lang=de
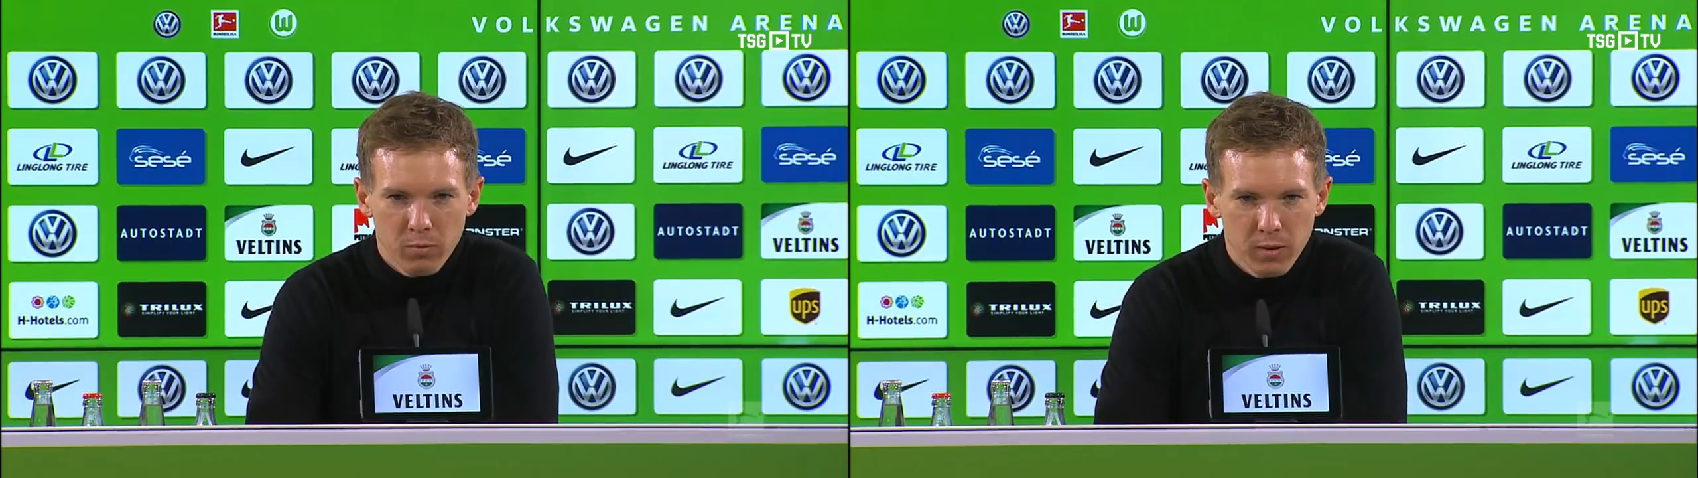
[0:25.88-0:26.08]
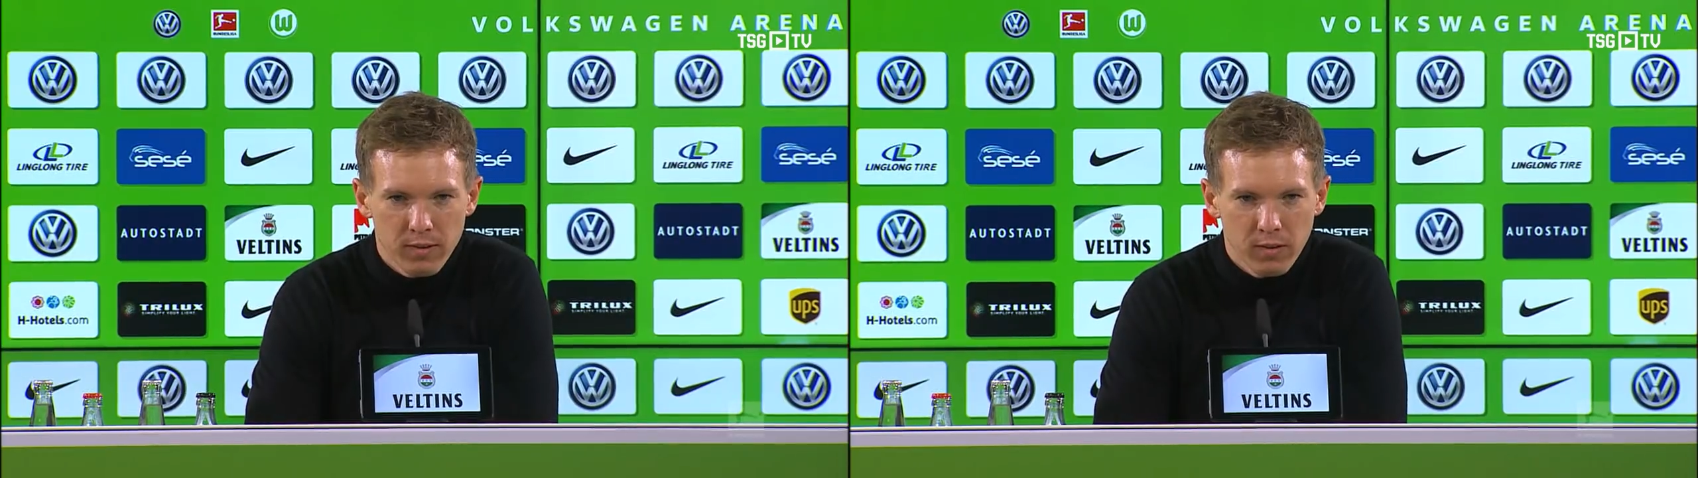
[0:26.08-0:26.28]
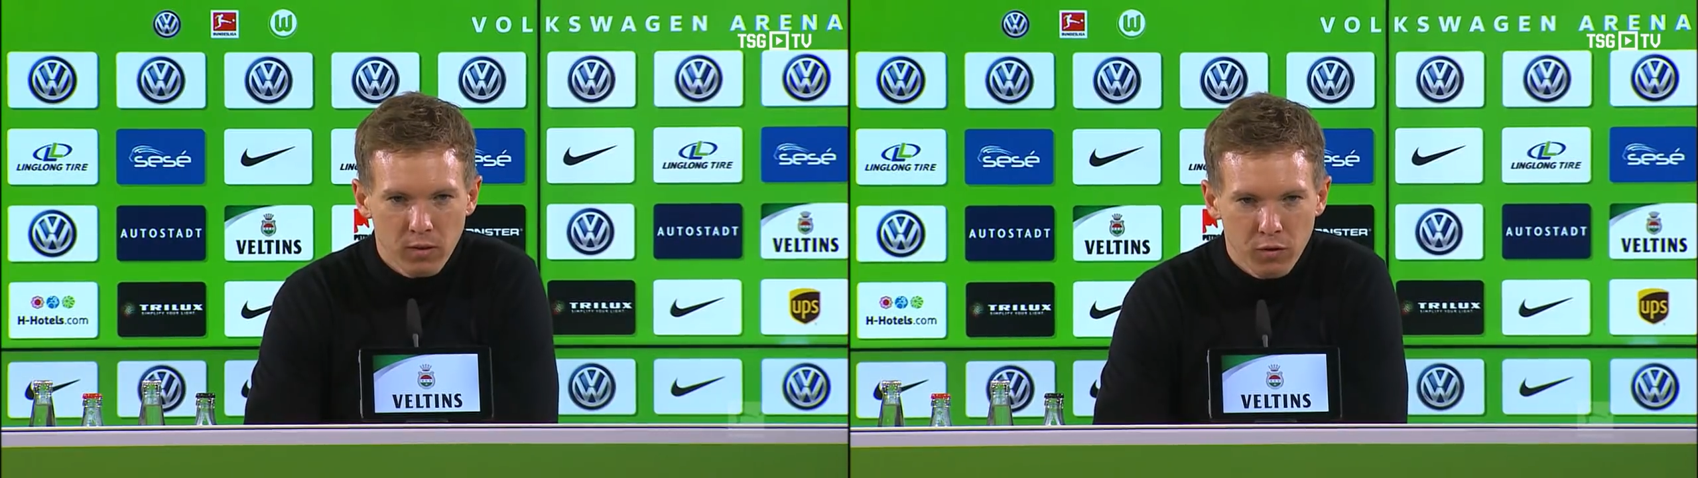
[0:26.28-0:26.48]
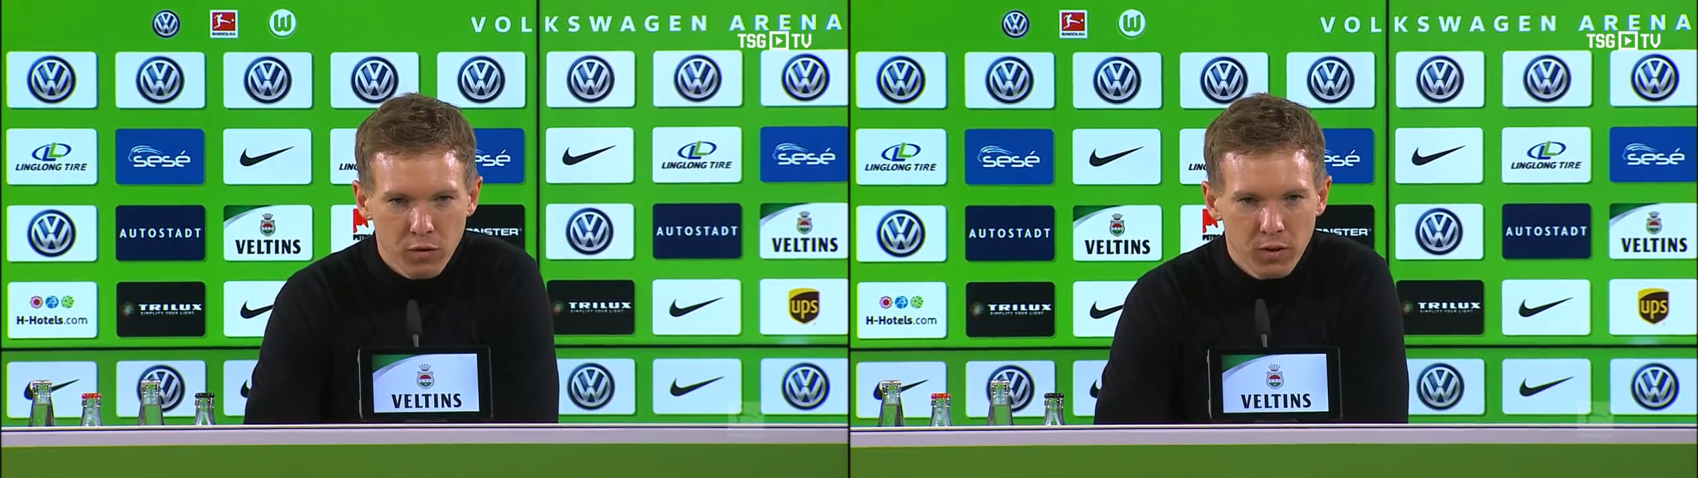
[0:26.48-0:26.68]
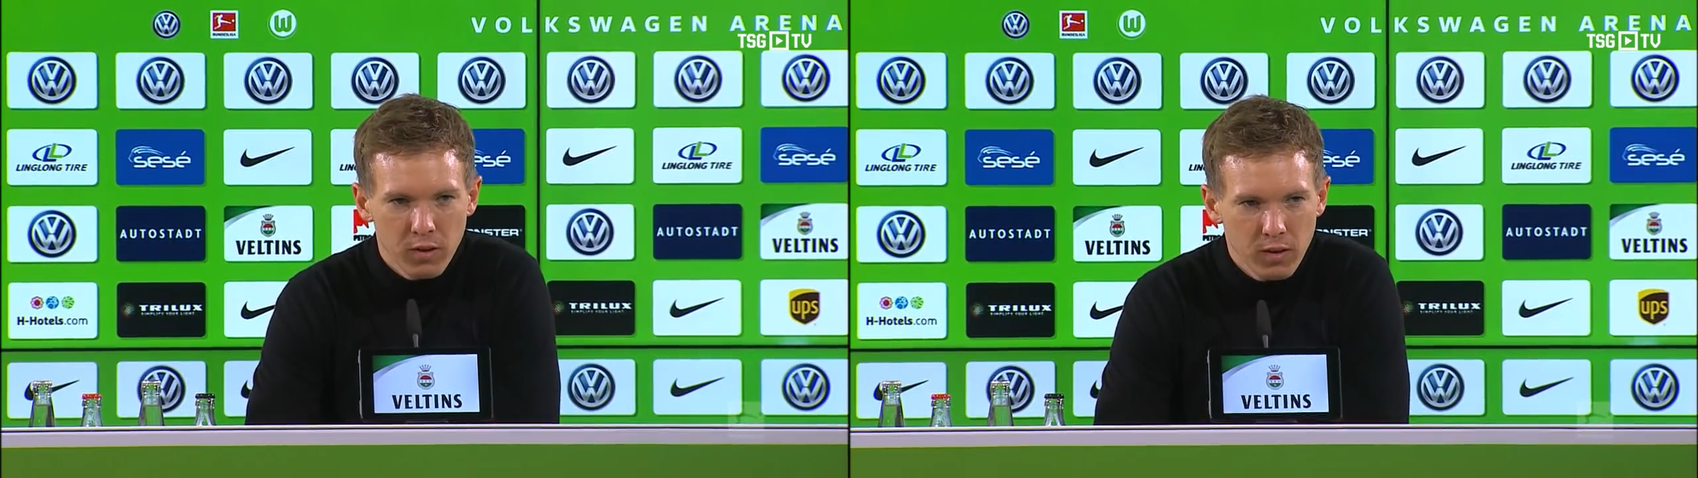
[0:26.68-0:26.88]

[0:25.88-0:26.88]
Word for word: ein bisschen auf